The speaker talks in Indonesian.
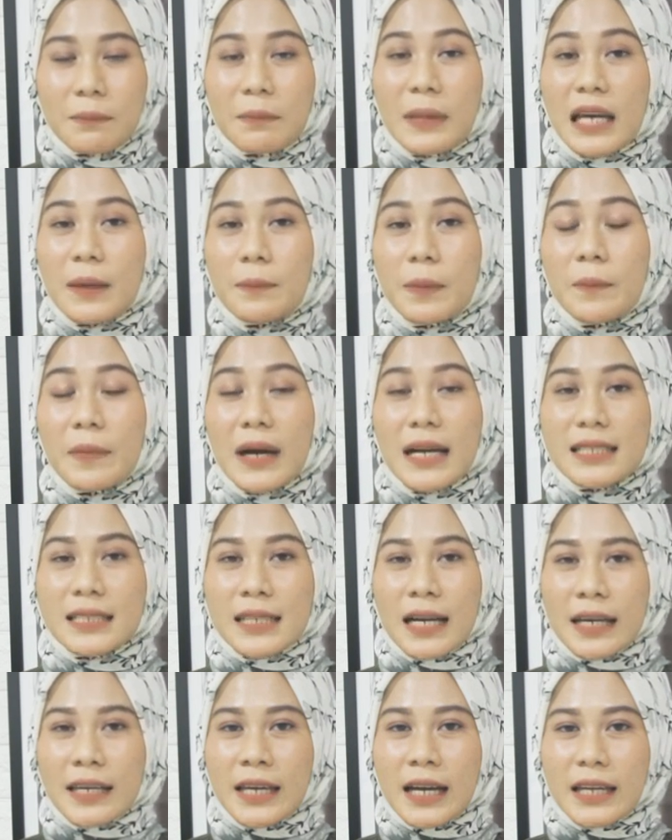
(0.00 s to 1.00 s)
Bagi
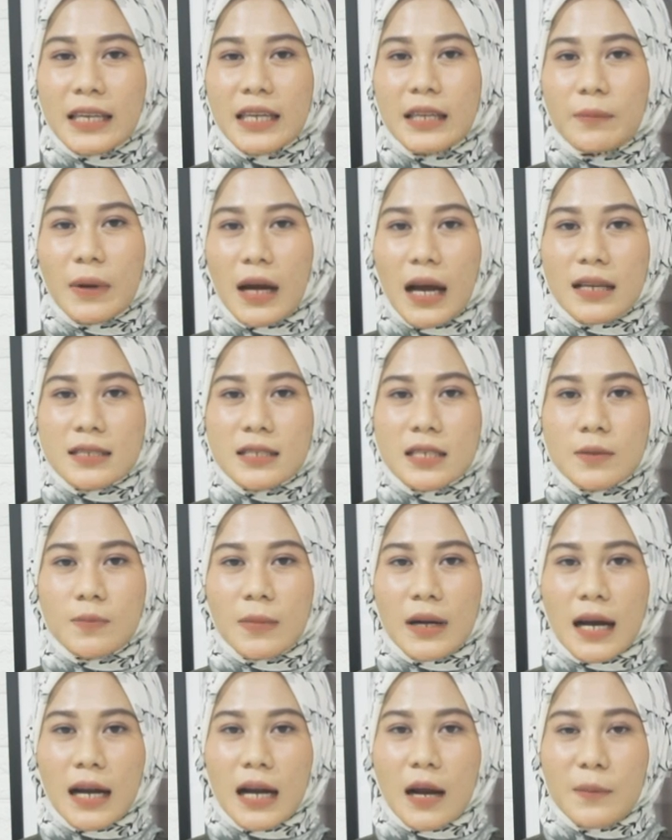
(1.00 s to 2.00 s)
pembaca yang ingin
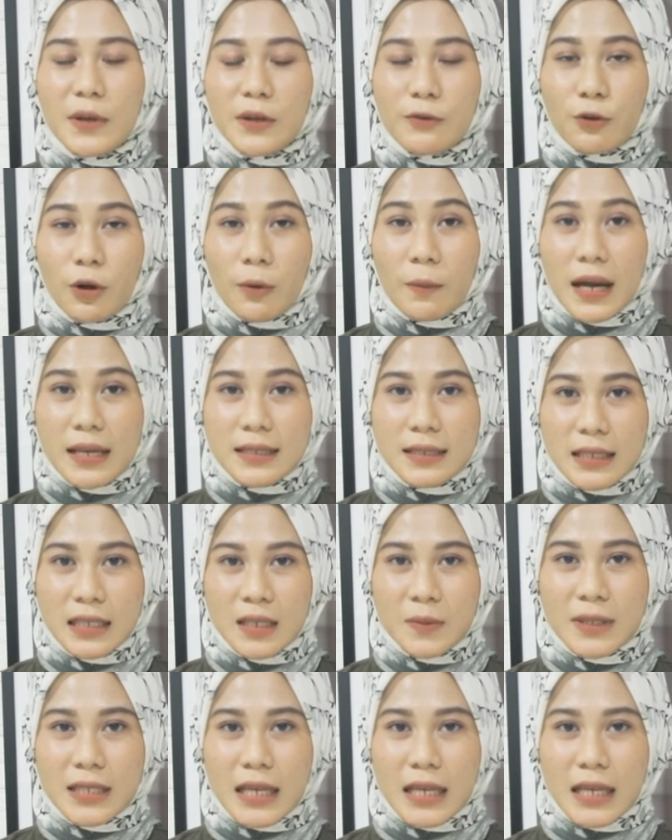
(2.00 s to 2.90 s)
mengakses beragam informasi,